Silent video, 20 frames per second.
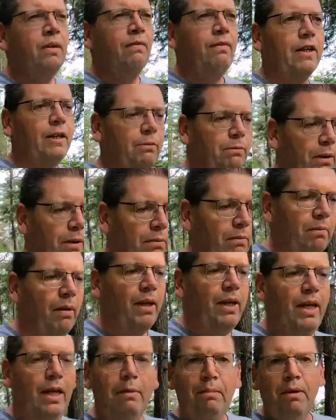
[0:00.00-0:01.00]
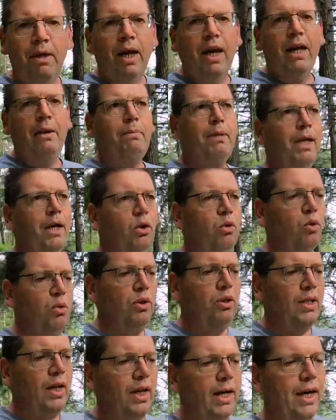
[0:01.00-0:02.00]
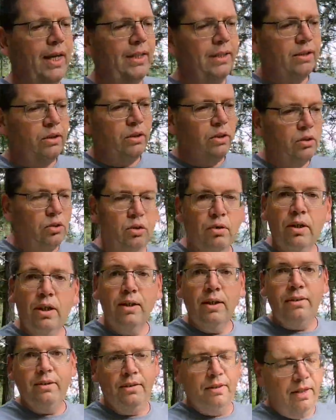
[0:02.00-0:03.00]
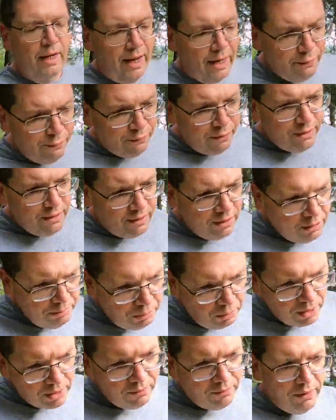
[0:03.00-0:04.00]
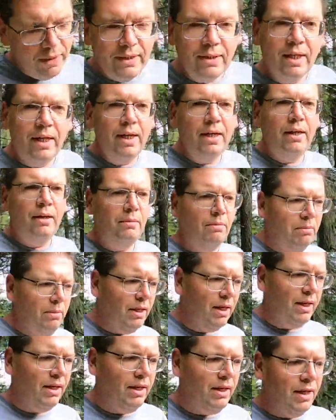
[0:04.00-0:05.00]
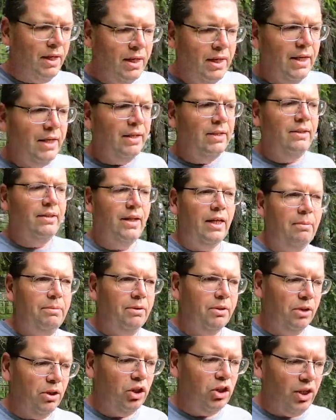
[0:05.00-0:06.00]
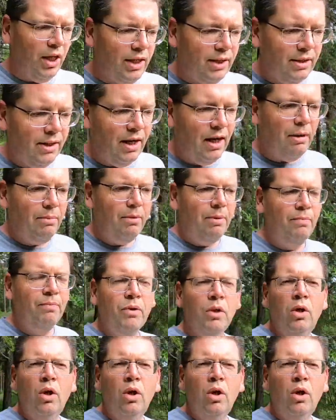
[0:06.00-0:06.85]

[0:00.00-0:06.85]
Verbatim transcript: was man mal eben in einem Jahr runterreißt, sondern das ist ein langfristiges Projekt, was ich mir selbst gesteckt habe